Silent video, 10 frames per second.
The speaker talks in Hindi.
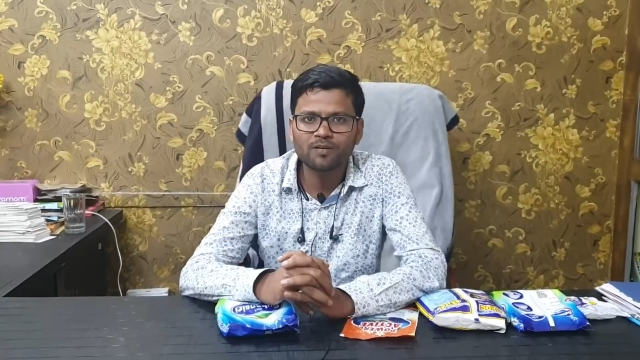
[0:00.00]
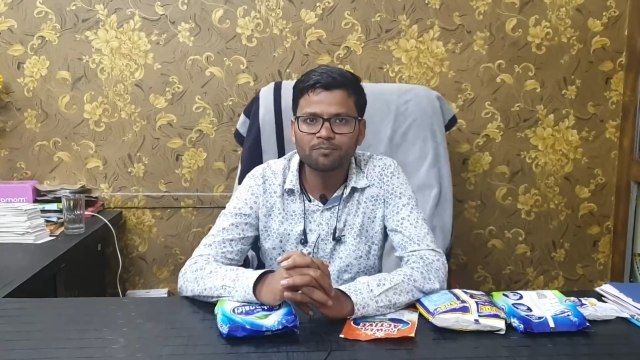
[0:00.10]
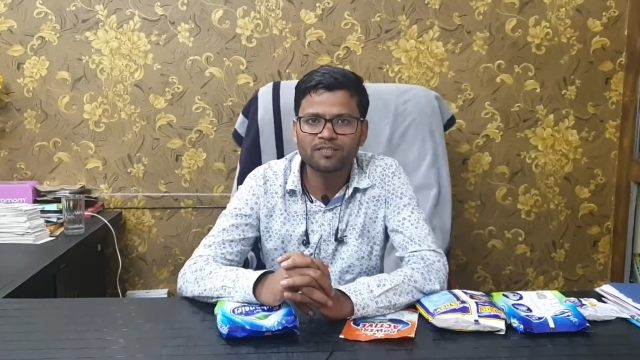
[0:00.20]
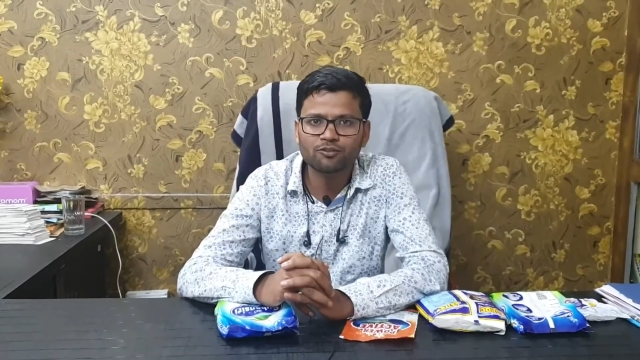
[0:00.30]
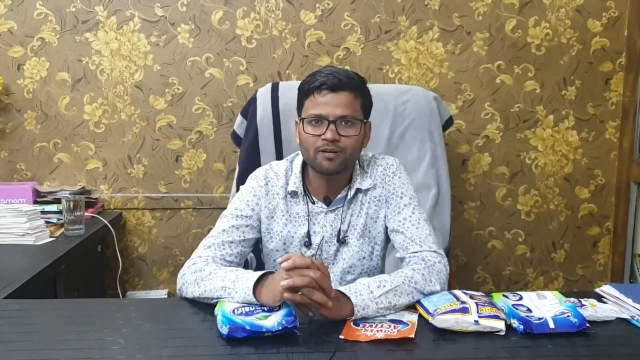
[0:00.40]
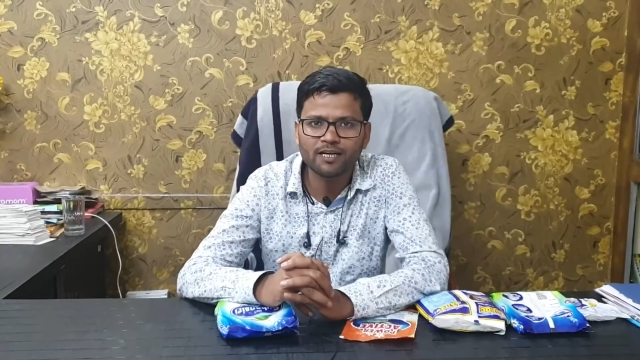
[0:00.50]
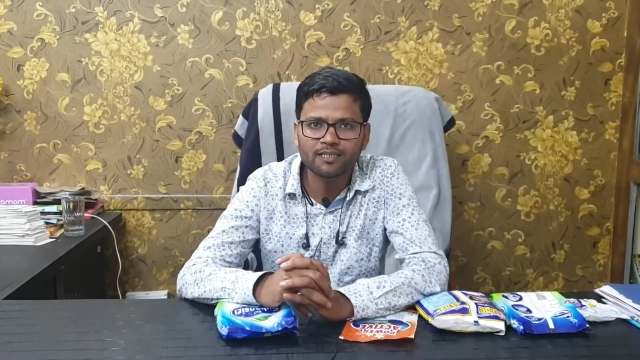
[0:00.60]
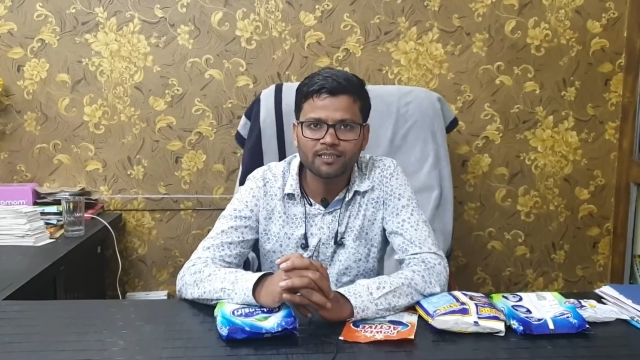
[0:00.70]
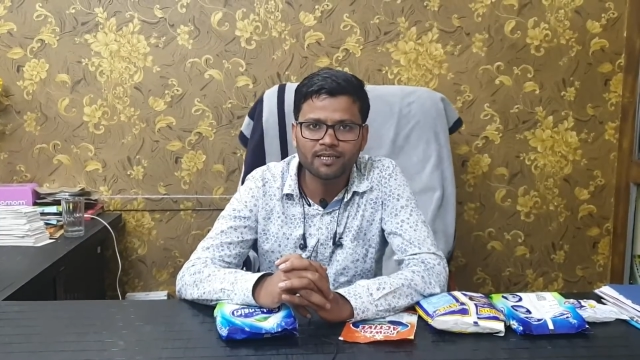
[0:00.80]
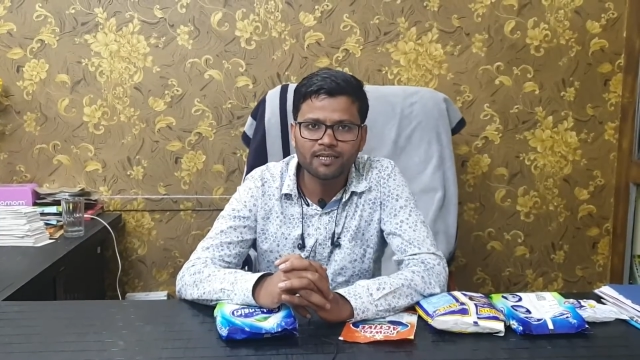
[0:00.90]
में आपका
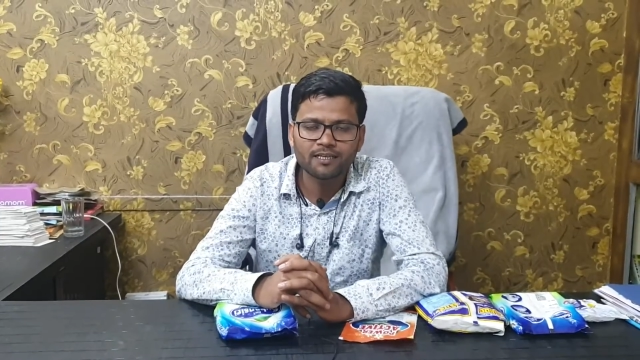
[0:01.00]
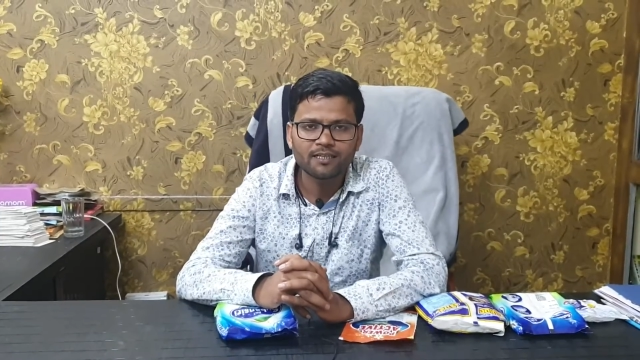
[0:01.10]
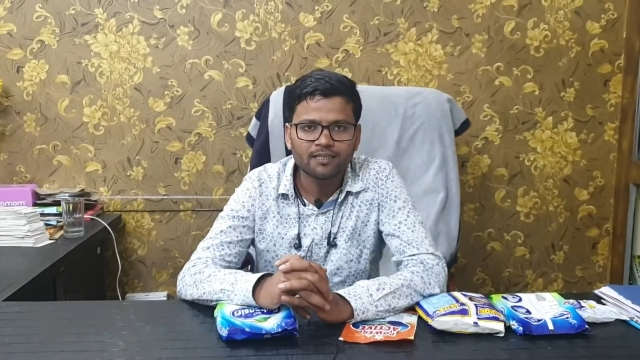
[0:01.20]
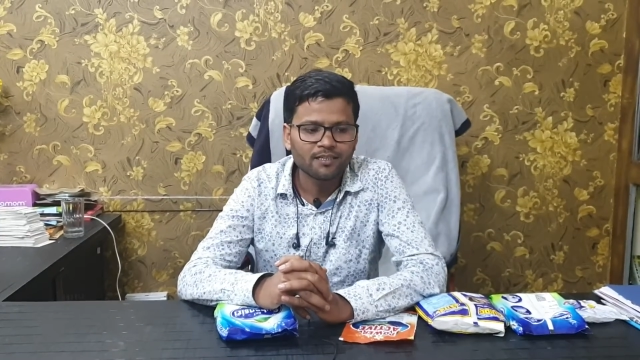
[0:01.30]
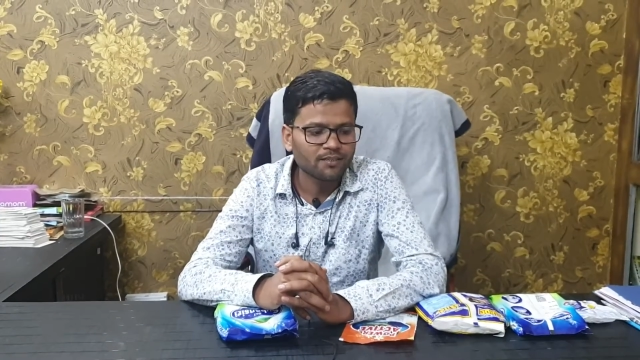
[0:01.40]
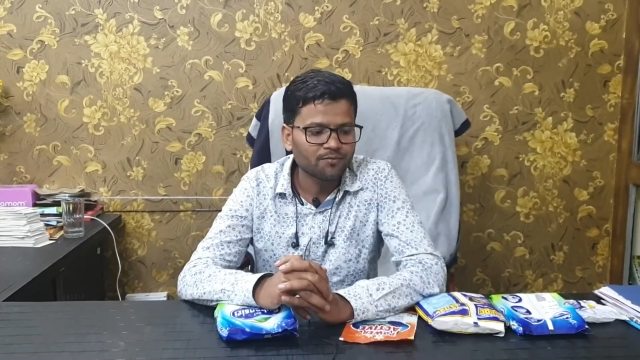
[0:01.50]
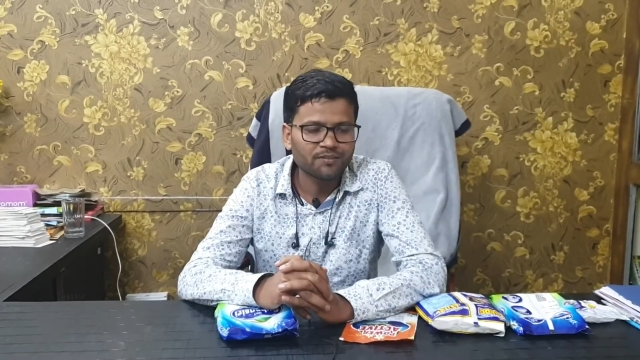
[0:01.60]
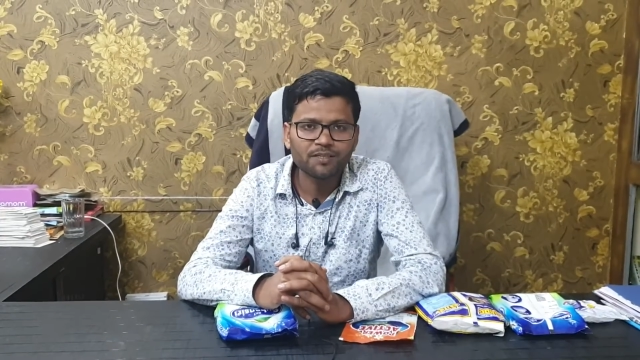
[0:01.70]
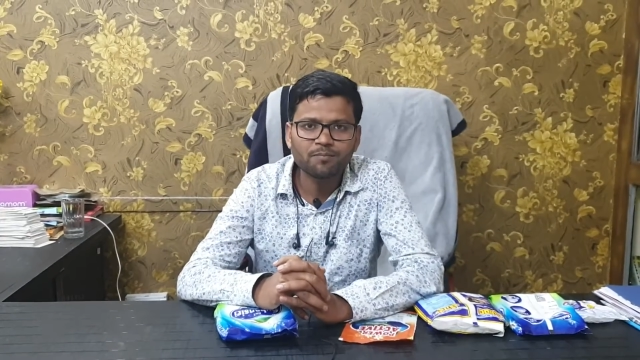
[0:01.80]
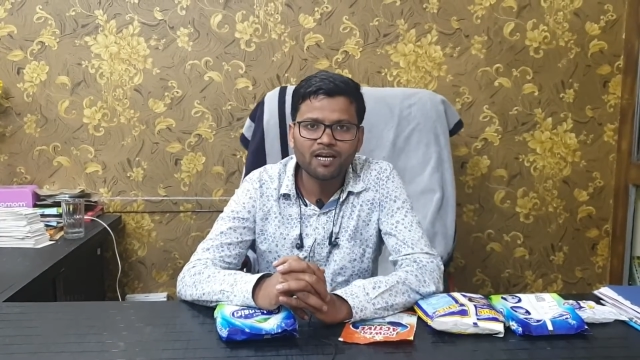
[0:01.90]
स्वागत है
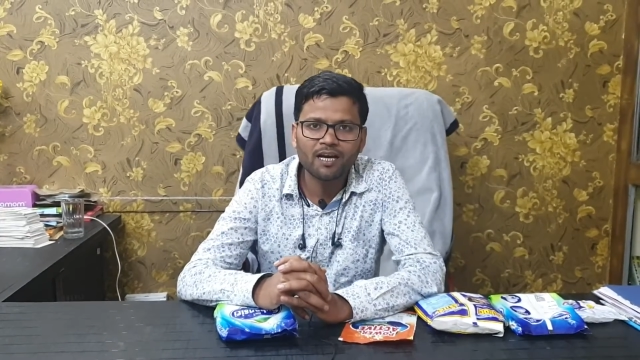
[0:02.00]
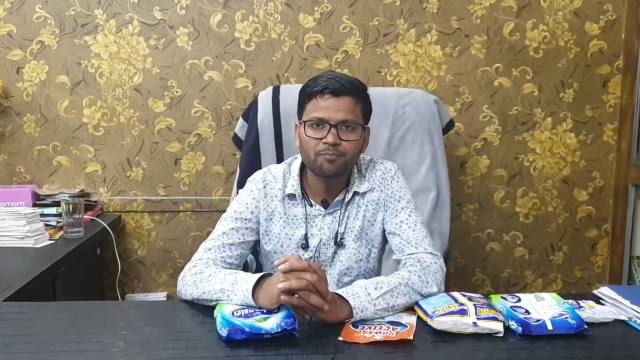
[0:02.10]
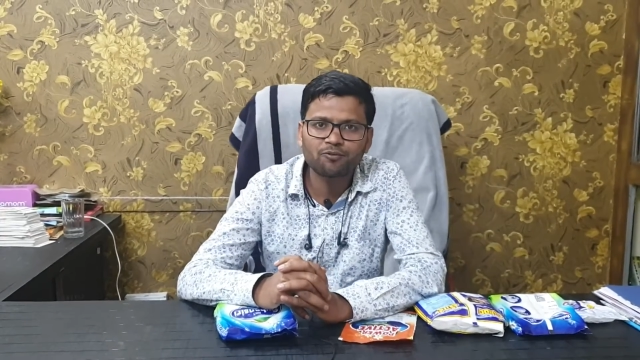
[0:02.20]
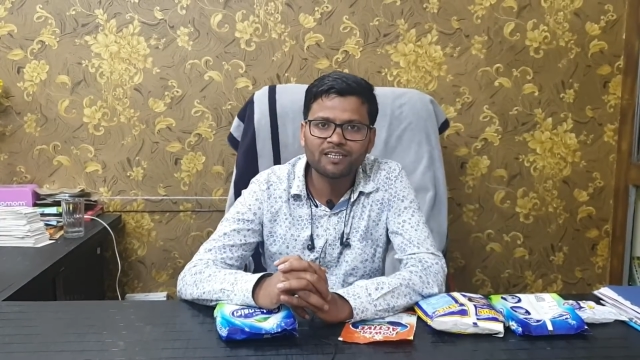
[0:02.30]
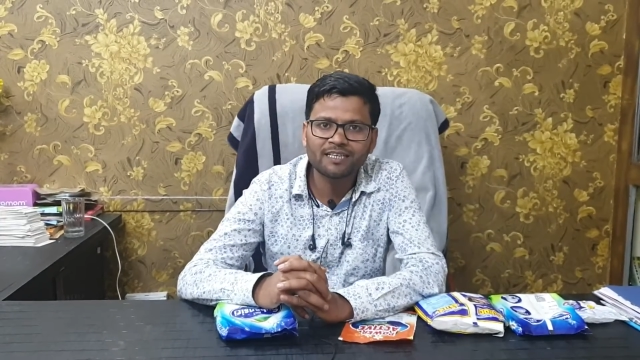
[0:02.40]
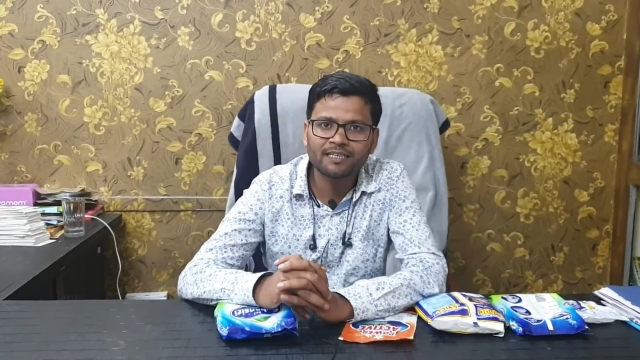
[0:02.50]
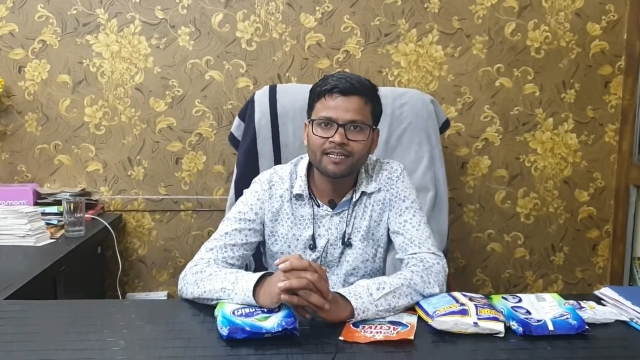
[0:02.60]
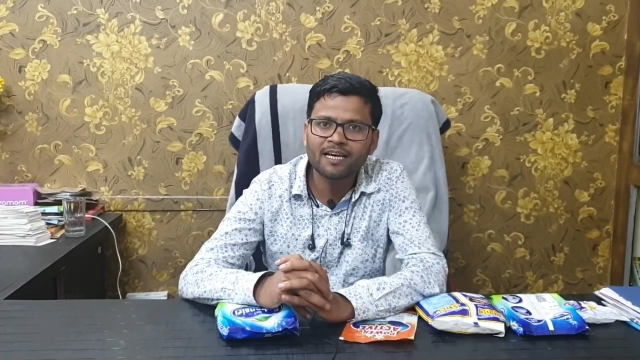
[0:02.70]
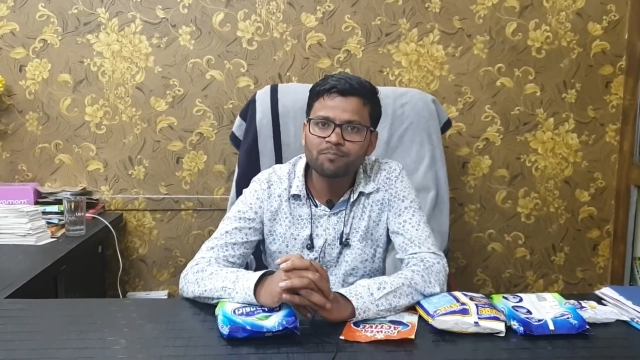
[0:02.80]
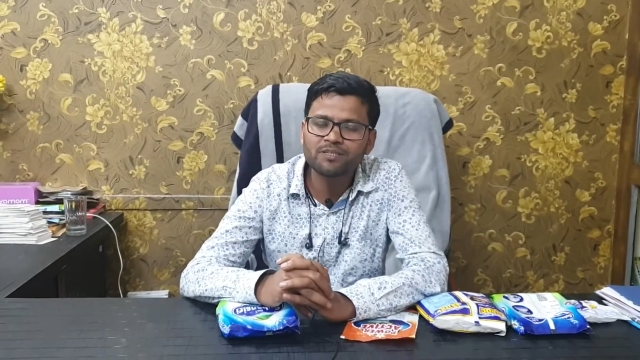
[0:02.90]
फिर मैं आपको एक
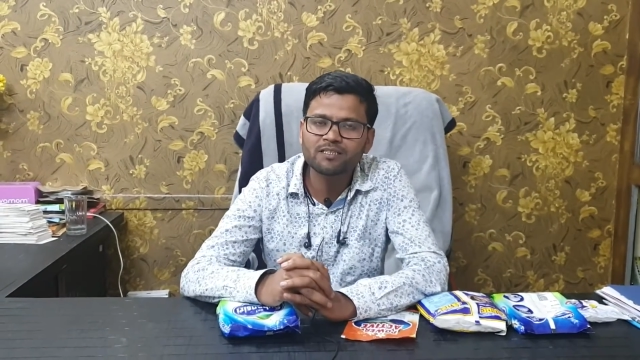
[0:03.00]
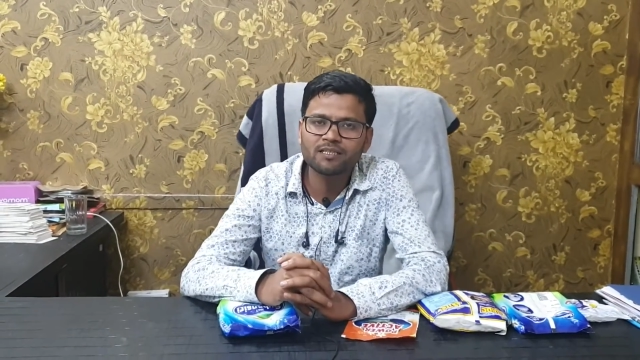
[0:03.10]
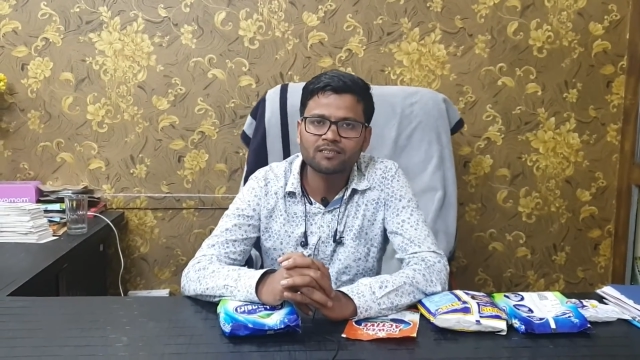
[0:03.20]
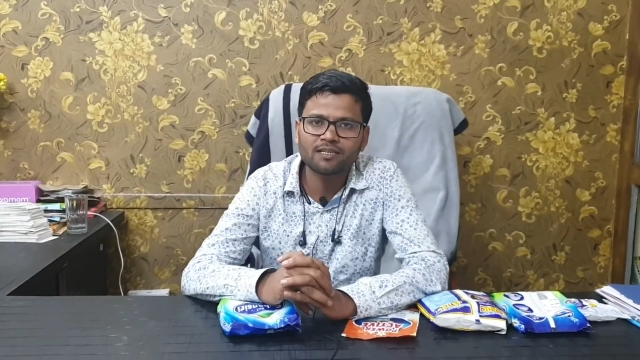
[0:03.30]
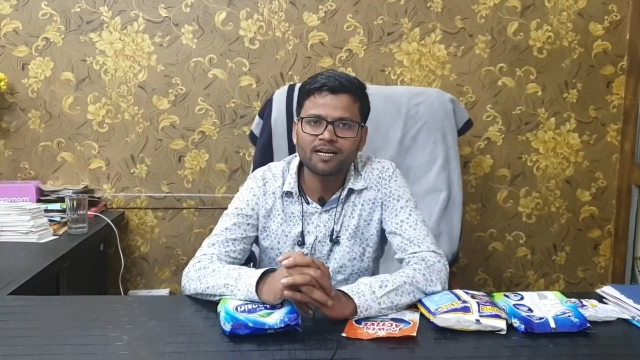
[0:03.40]
नए बिजनेस